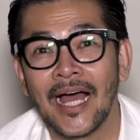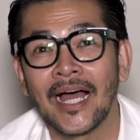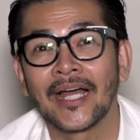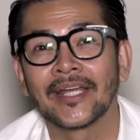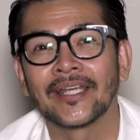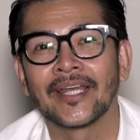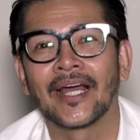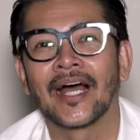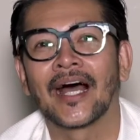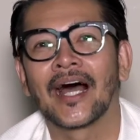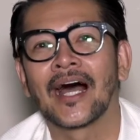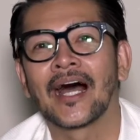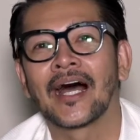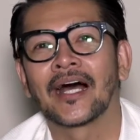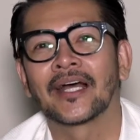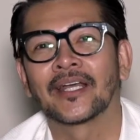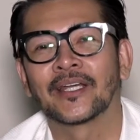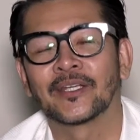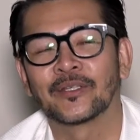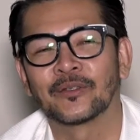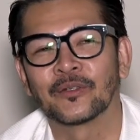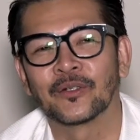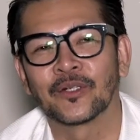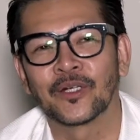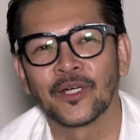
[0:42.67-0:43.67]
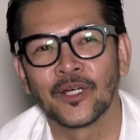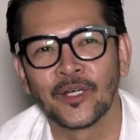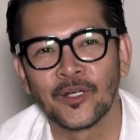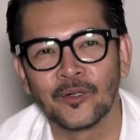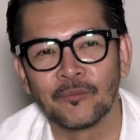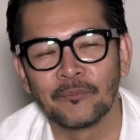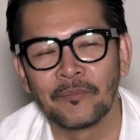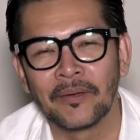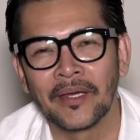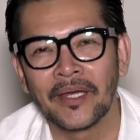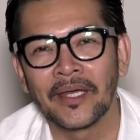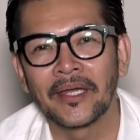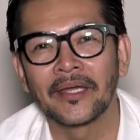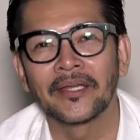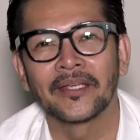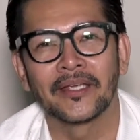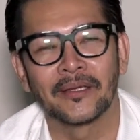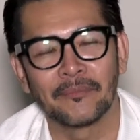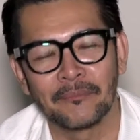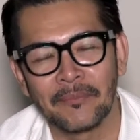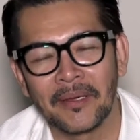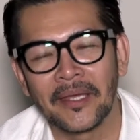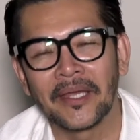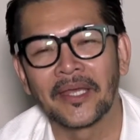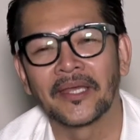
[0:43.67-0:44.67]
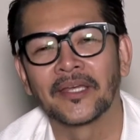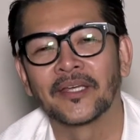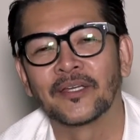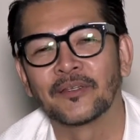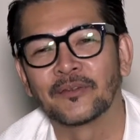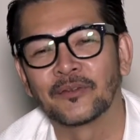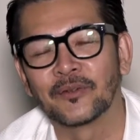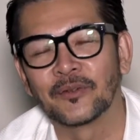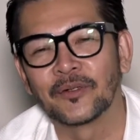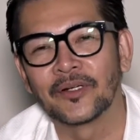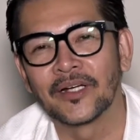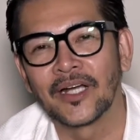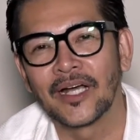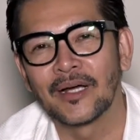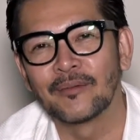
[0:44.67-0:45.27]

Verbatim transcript: A ya A gitu, kalau B ya B gitu,